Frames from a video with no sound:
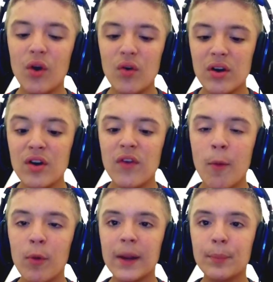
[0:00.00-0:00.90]
Então,
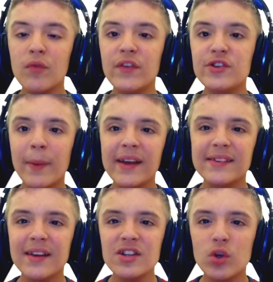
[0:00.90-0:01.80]
vamos embora pro vídeo,
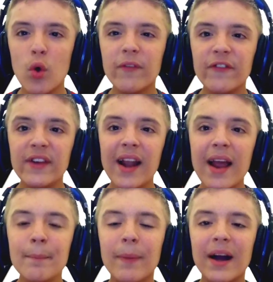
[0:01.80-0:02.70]
mas antes,
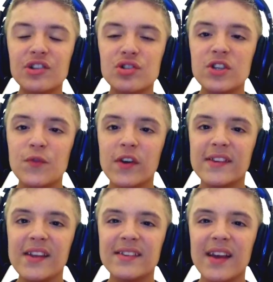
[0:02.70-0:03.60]
confira aí embaixo se
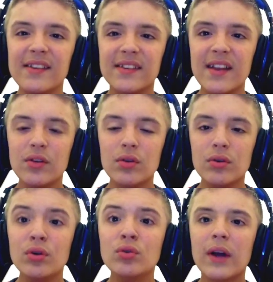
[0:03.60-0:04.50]
você está
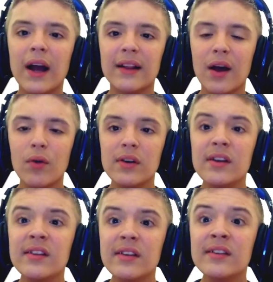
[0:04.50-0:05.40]
inscrito no
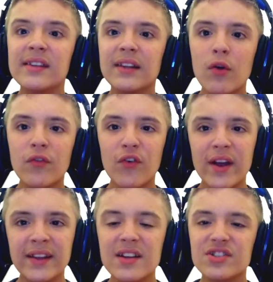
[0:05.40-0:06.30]
canal. Se não
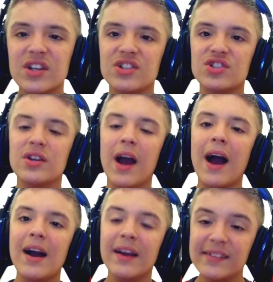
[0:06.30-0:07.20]
for ainda, gente,
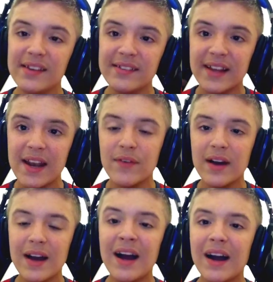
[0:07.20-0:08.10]
se
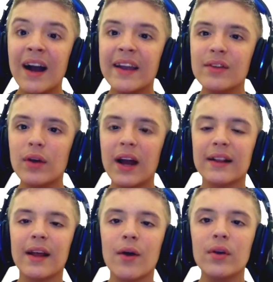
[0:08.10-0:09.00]
inscreva aqui no
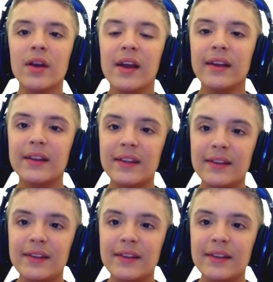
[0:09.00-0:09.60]
canal,